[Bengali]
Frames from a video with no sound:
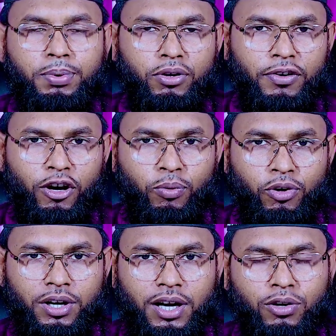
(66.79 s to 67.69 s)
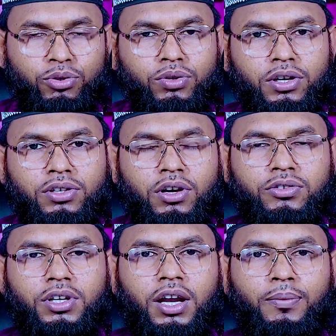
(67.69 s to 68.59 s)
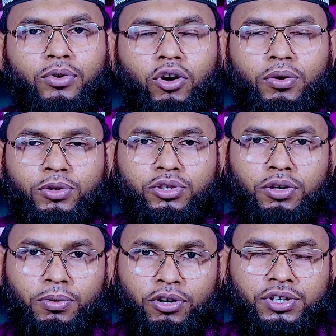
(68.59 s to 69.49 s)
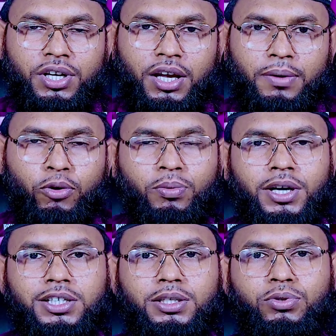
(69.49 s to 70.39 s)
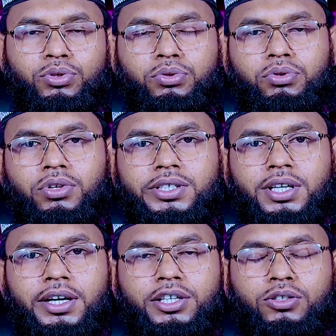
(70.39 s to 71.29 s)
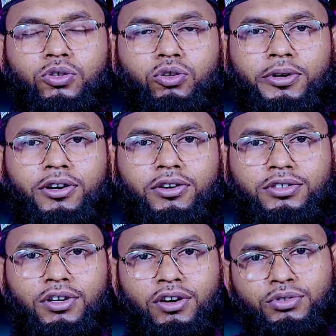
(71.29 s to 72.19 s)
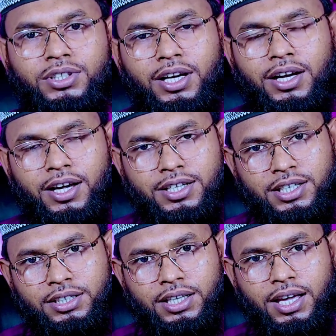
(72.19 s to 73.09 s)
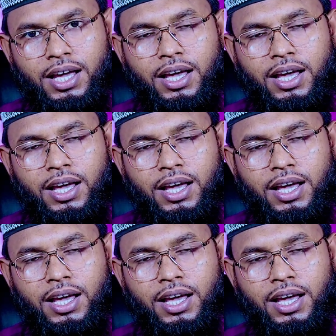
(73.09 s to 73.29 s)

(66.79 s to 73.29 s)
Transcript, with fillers: প্রিয় ভাই বোনেরা রসুল্লাহ সাল্লাহ সাল্লাম নয় বছর বয়সেই বৈবাহিক জীবন শুরু করেছেন আয়সাতুর হমার রদিয়াল্লাহ তালানহার সাথে